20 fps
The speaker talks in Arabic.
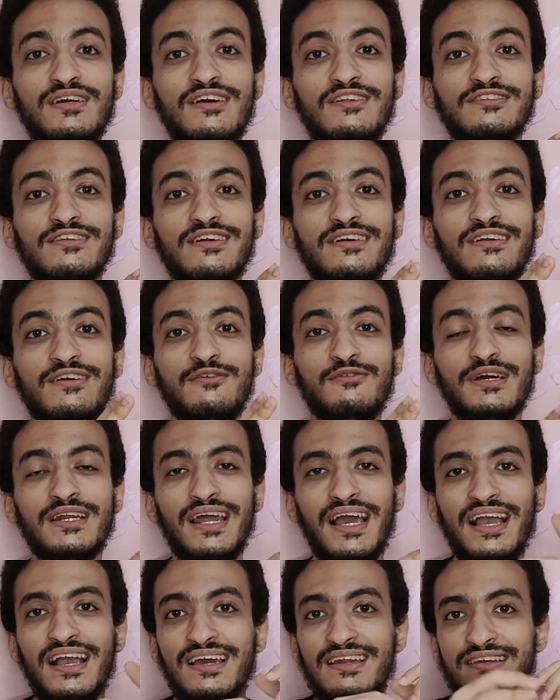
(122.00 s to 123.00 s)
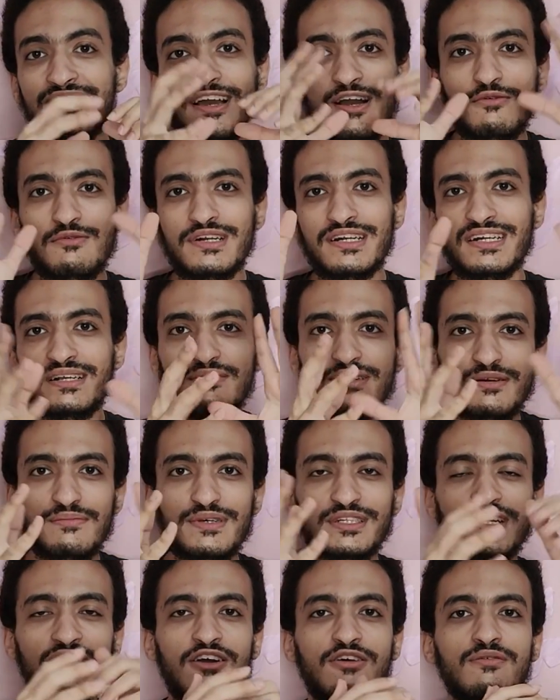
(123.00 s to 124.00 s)
الترا اللي هو العالي او الكبير
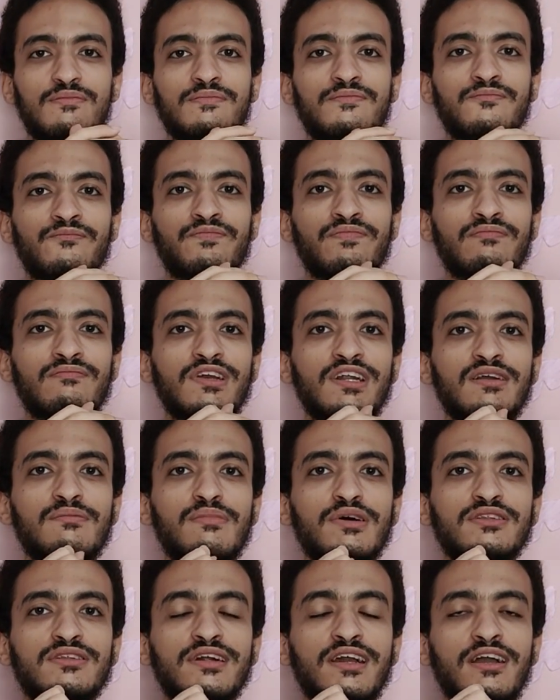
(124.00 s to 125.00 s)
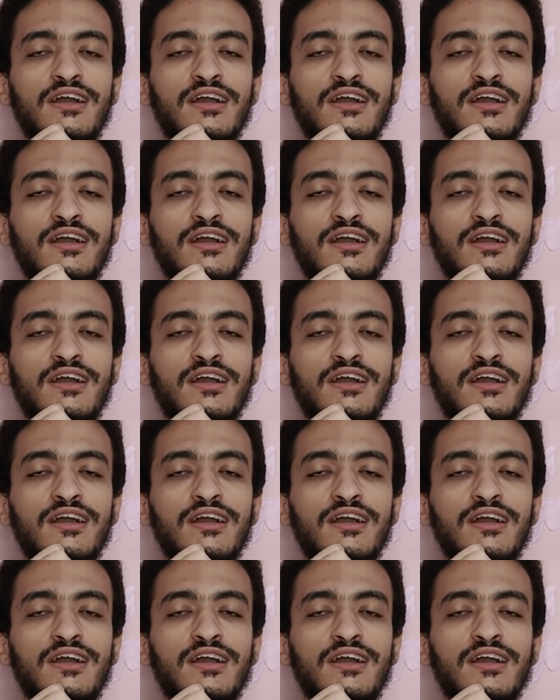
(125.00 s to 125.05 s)
بتاعه بيدي بطاريه